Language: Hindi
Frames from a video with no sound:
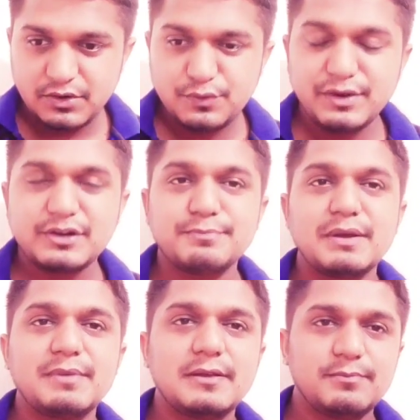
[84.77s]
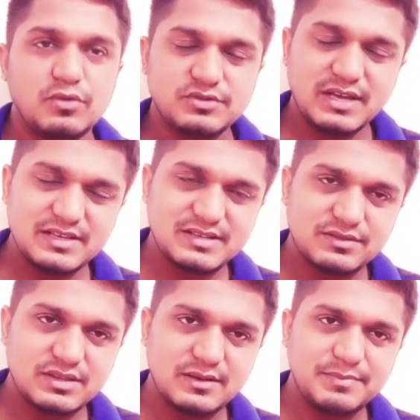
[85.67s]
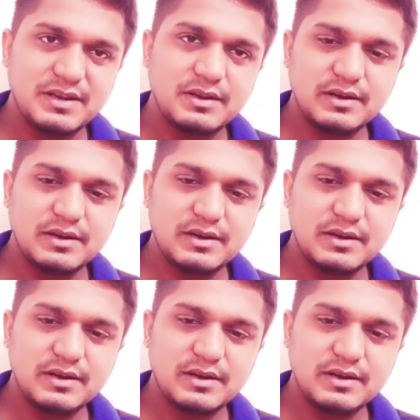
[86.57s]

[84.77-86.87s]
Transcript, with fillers: ट्विटर पे भी बहुत सारे साथी अपने